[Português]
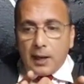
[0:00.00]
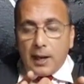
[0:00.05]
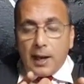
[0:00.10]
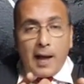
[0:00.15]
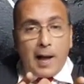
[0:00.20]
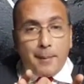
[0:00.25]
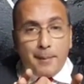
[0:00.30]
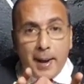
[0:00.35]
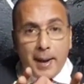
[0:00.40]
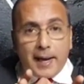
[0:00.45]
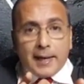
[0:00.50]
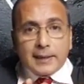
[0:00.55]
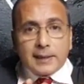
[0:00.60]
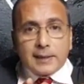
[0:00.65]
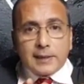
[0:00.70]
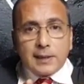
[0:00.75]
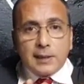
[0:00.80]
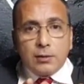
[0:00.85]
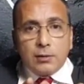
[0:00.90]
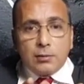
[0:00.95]
A
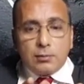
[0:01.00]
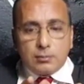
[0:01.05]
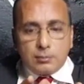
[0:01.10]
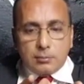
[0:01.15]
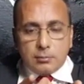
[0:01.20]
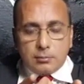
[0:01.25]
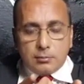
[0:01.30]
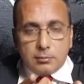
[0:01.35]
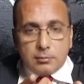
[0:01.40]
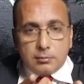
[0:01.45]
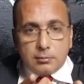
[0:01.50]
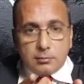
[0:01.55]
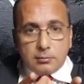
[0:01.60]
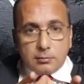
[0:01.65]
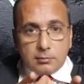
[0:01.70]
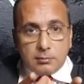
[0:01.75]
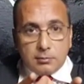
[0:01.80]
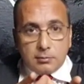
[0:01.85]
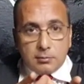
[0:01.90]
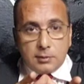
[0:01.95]
amarração
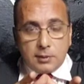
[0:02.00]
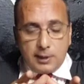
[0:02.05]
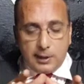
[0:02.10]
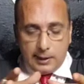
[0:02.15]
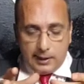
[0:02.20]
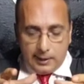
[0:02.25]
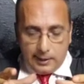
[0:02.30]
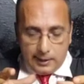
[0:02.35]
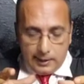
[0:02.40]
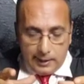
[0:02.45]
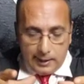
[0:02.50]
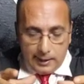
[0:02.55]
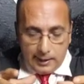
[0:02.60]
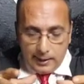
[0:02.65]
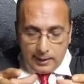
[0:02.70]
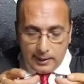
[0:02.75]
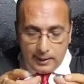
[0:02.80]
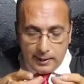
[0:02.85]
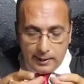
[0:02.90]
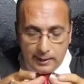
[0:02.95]
é,
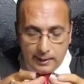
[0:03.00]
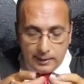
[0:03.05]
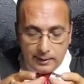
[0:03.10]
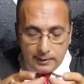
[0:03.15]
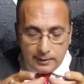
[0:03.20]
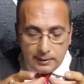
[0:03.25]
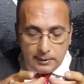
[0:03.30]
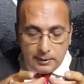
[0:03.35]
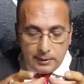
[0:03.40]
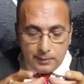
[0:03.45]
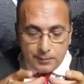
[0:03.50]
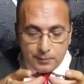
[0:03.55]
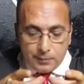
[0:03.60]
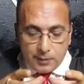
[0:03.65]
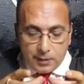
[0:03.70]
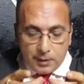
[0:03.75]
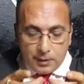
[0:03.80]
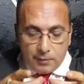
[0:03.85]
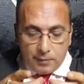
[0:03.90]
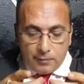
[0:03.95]
é,
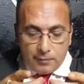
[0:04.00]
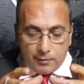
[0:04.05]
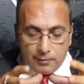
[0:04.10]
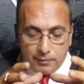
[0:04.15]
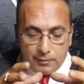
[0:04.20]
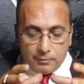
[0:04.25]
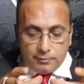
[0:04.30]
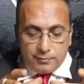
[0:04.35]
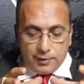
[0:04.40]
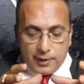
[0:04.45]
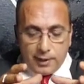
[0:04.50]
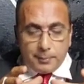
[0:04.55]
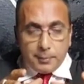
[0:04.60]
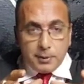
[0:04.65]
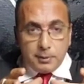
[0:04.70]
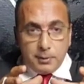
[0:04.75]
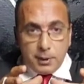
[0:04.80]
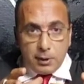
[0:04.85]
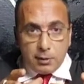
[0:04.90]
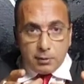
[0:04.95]
vamos falar
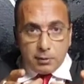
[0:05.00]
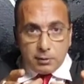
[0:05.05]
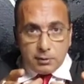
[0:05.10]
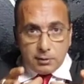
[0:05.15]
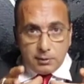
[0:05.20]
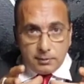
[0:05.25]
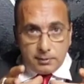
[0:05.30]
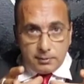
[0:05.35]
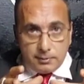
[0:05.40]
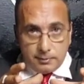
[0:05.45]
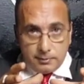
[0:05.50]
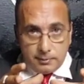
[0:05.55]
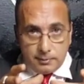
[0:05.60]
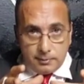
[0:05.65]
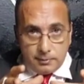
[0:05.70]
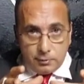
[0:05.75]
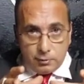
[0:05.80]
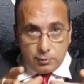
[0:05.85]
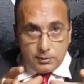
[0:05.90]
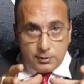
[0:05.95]
primeiro de,
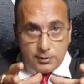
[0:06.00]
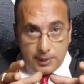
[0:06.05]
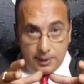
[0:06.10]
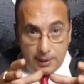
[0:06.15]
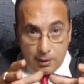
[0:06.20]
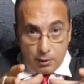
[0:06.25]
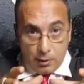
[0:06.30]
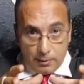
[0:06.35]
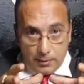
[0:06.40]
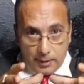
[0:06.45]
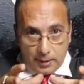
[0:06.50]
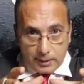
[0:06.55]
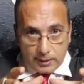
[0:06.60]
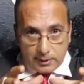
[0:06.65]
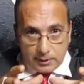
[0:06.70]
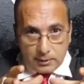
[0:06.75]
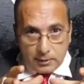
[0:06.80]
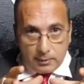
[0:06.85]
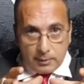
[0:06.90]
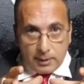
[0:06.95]
do que é uma
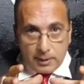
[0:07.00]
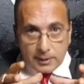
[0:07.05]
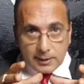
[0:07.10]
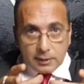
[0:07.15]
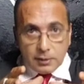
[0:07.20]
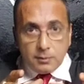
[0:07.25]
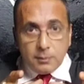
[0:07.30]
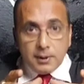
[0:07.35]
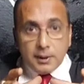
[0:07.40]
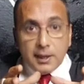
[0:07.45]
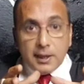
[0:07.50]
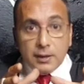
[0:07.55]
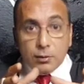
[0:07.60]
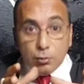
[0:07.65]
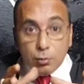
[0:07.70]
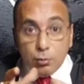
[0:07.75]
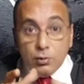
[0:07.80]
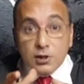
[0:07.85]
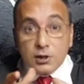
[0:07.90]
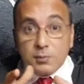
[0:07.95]
amarração. A amarração é pegar
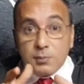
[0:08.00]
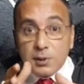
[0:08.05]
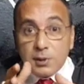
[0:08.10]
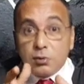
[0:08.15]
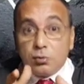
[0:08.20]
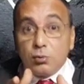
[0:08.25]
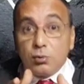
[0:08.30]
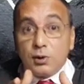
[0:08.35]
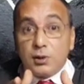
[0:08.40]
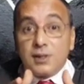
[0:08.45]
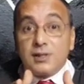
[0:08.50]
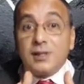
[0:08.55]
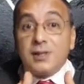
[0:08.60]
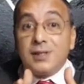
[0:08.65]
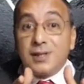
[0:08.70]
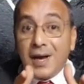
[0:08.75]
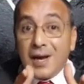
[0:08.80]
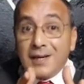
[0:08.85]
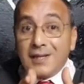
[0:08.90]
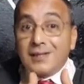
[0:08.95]
duas pessoas que
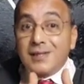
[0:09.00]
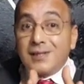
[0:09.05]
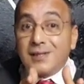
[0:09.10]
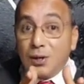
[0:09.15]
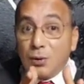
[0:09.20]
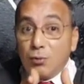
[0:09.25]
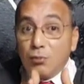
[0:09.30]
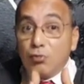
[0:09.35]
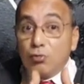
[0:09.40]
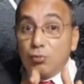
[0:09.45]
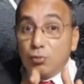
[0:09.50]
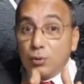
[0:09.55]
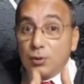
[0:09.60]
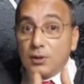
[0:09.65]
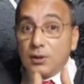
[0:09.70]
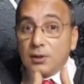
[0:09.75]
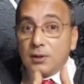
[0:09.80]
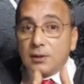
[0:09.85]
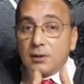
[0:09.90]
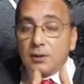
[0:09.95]
já estão
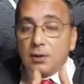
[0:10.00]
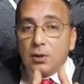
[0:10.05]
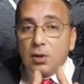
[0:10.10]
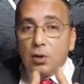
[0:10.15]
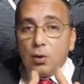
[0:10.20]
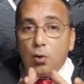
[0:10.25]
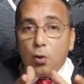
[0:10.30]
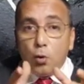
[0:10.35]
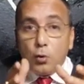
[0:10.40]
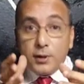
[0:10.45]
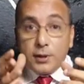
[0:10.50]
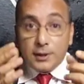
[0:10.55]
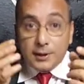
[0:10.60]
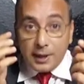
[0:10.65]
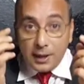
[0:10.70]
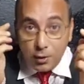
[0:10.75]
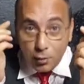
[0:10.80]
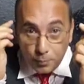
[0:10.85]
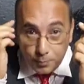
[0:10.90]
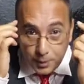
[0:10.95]
juntas ou que
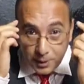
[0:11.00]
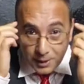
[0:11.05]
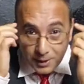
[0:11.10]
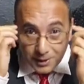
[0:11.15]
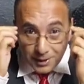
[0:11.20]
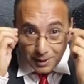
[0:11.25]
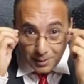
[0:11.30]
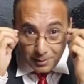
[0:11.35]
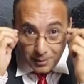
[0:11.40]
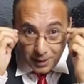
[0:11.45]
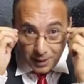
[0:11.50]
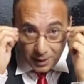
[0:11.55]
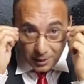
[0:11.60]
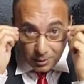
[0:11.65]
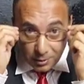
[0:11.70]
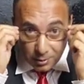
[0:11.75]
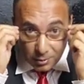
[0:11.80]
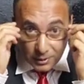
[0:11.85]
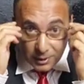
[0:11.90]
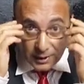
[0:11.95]
têm o
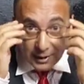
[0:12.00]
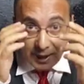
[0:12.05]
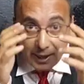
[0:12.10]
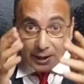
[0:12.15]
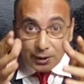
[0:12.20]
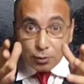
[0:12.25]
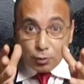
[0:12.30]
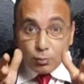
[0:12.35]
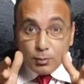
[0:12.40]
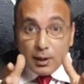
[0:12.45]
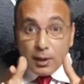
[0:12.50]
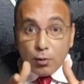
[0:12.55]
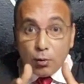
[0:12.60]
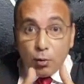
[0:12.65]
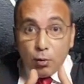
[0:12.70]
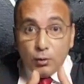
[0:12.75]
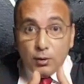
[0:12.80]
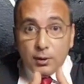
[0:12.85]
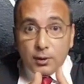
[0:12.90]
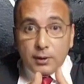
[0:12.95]
pensamento ligado uma à
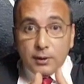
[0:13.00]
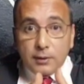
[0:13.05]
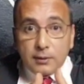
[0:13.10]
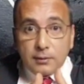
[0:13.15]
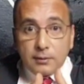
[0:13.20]
outra